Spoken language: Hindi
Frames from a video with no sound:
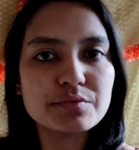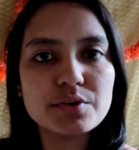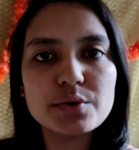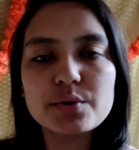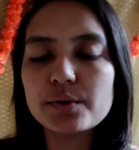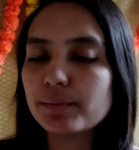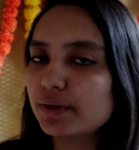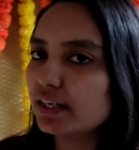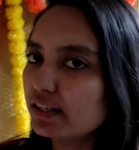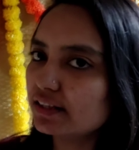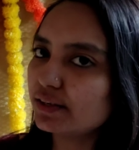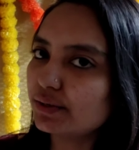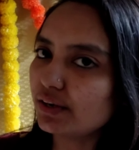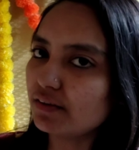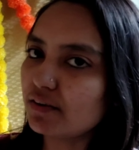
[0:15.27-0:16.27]
न्यू ब्लॉग और मेरी
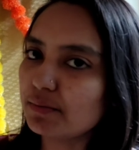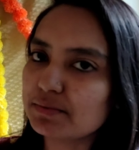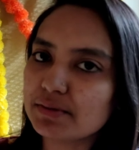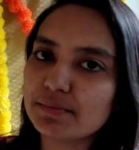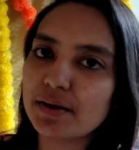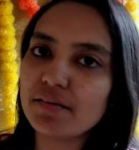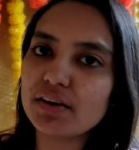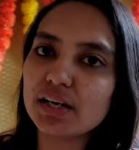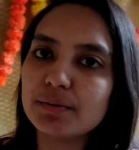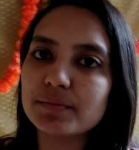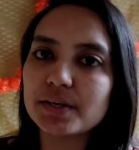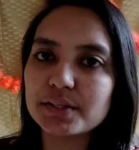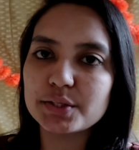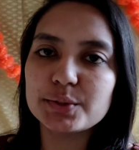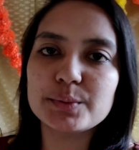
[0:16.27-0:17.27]
दिखोरा आप सबका वेलकम
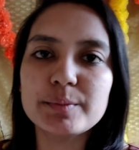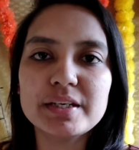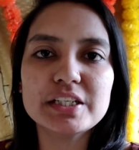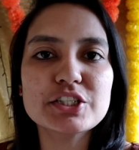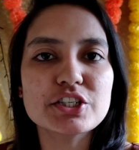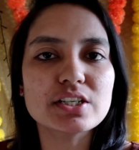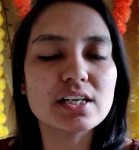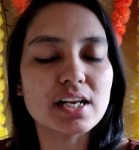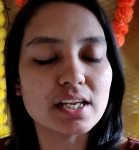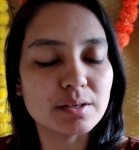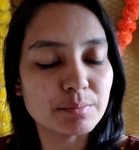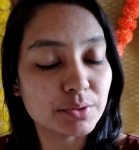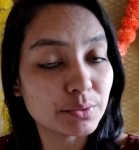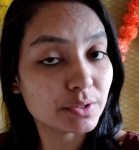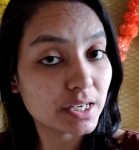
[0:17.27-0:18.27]
करती हूँ मेरी चैनल हरी
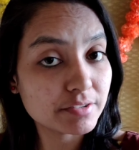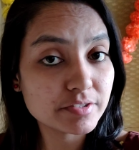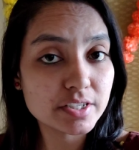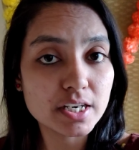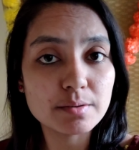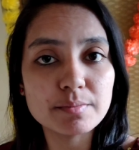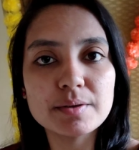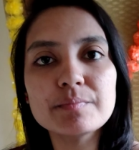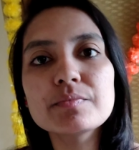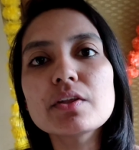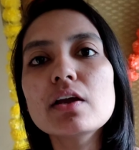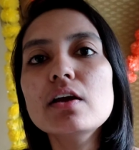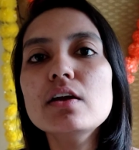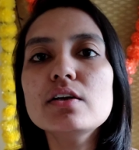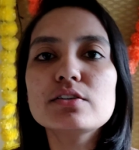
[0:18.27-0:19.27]
लाइफ लाइफस्टाइल में
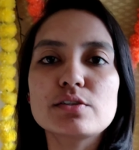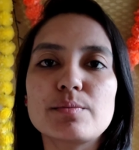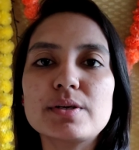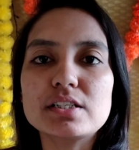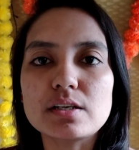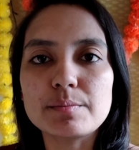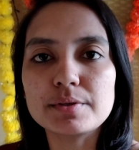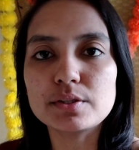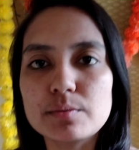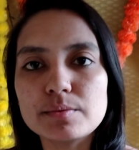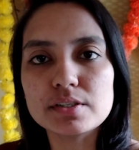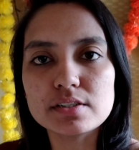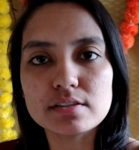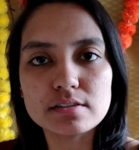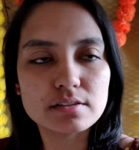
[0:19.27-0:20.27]
सो बस अभी तो
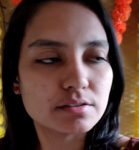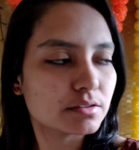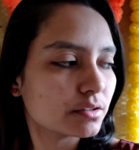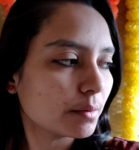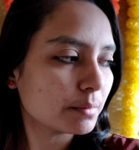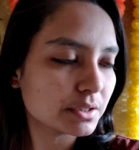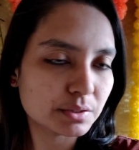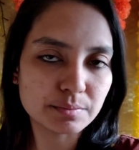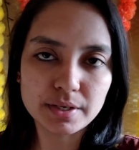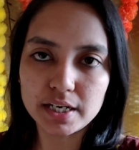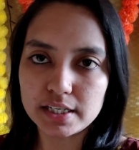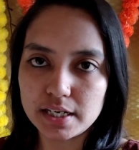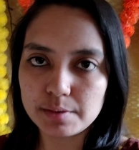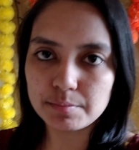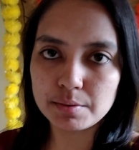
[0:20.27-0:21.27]
बस सुबह सुबह
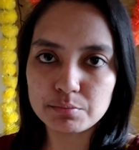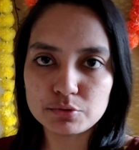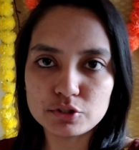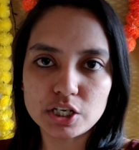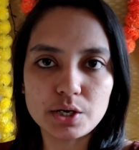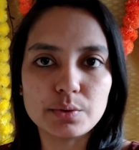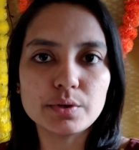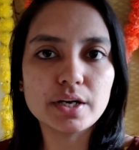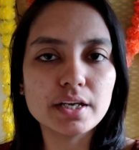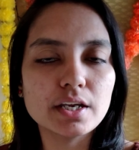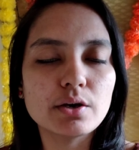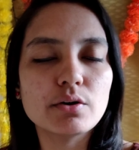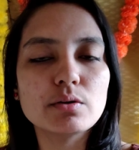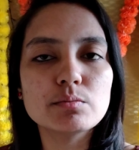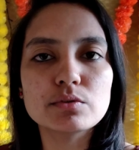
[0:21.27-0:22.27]
का टाइम है पूजा हो गई
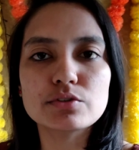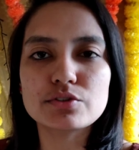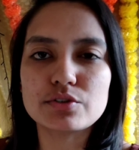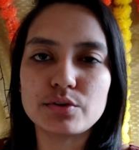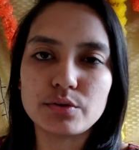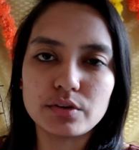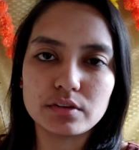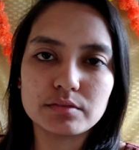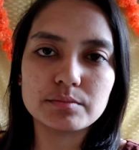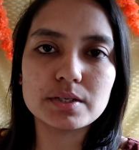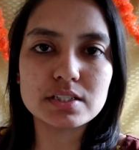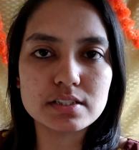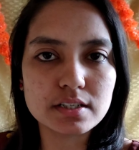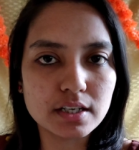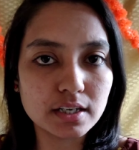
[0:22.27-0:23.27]
है ऑलमोस्ट और
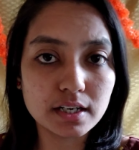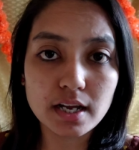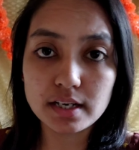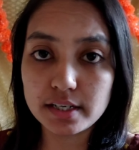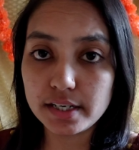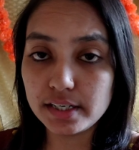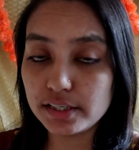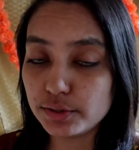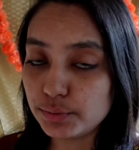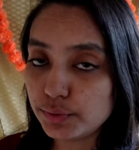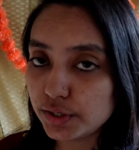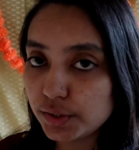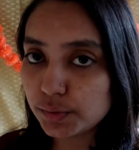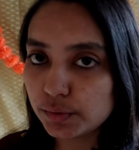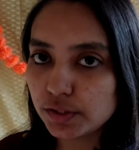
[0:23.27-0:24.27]
बस घर का डेली
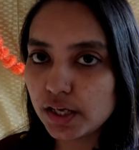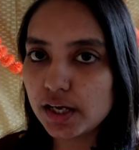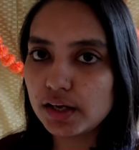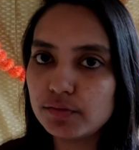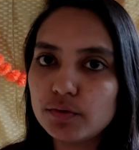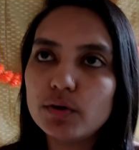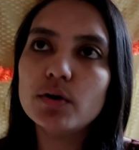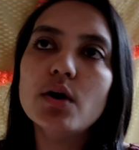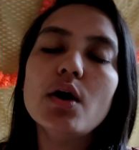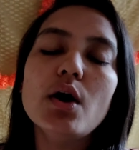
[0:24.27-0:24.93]
रूटीन होता है वो